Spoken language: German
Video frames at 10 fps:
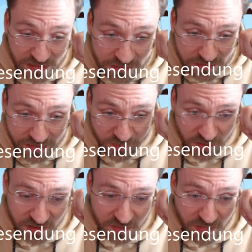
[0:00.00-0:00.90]
die hatten halt mal
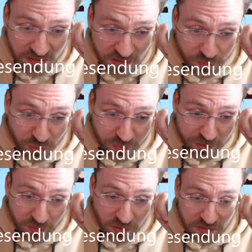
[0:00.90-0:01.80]
diesen Master Boot
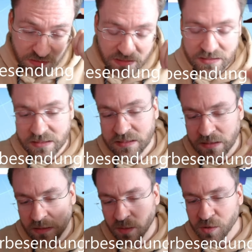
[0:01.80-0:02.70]
Record. Das ist
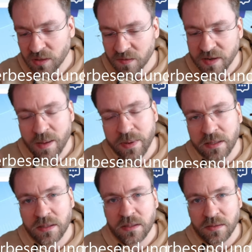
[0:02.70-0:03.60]
dann, glaube ich, auch davon
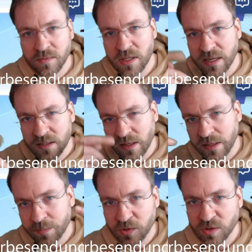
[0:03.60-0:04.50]
abhängig, wie der Stick
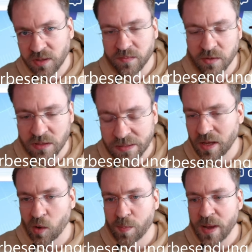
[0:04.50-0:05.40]
halt beschrieben wird.
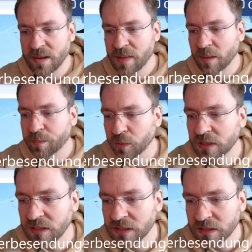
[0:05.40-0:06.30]
Auch mein MacBook
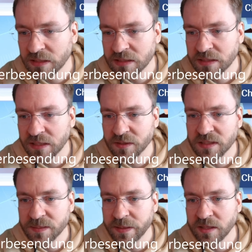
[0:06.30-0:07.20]
hier, das ist ja von
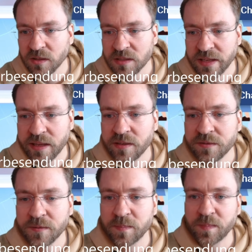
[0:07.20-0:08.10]

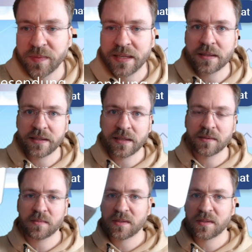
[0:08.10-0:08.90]
2011, der, der